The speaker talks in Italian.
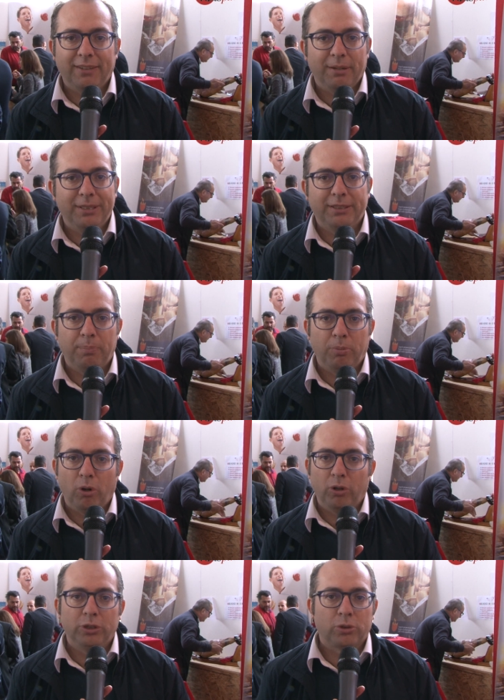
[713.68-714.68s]
veramente
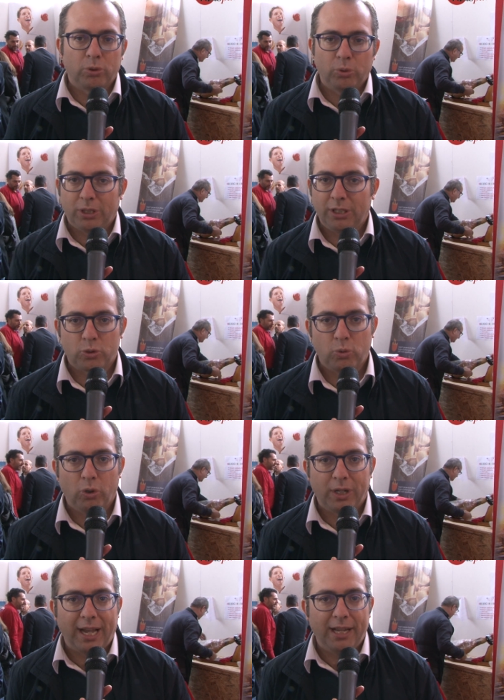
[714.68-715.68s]
può introdurre nel suo
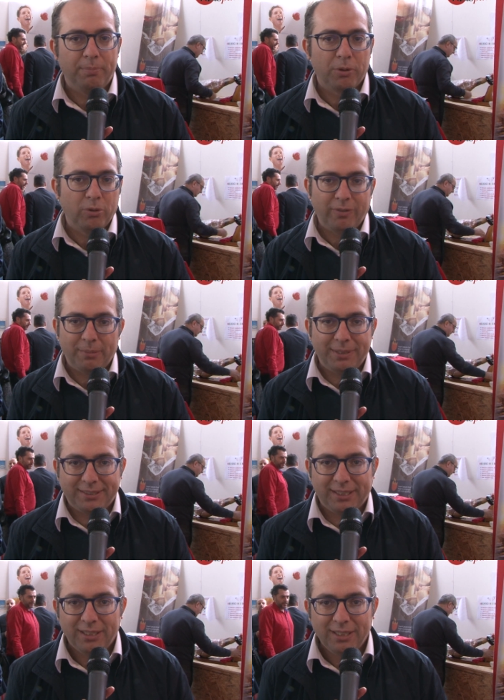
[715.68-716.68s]
locale, per cui
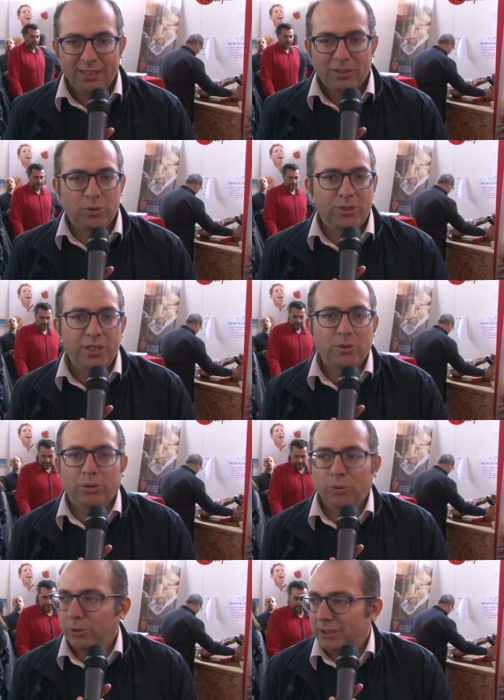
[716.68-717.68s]
veramente suggerisco a
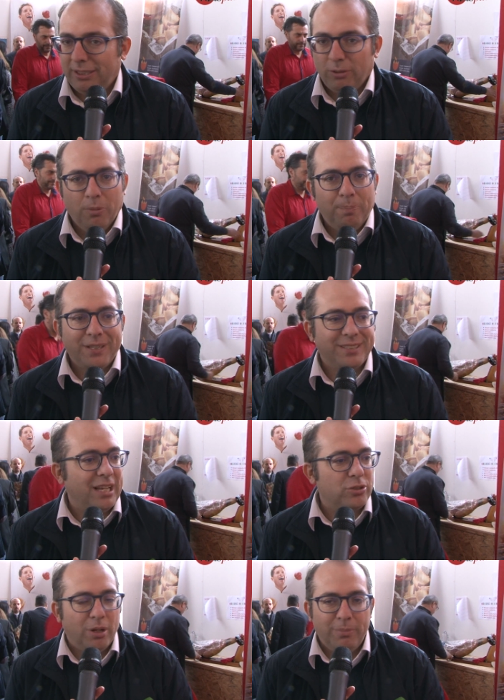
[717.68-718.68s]
tutti un
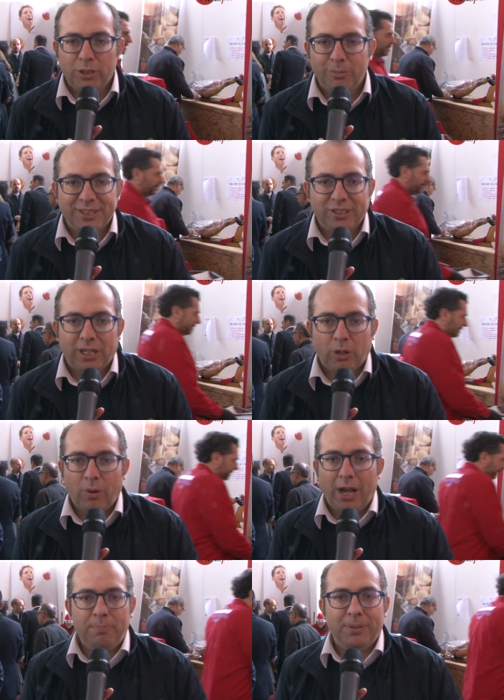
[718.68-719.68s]
passaggio almeno mezz'ora
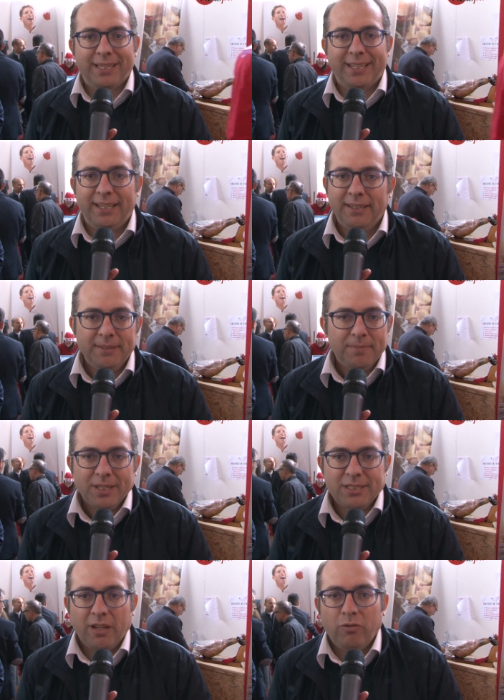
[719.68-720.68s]
qua perché
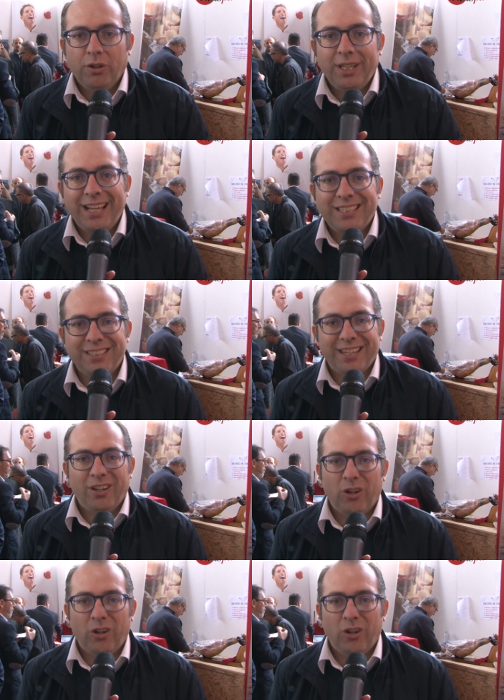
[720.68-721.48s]
se vuoi essere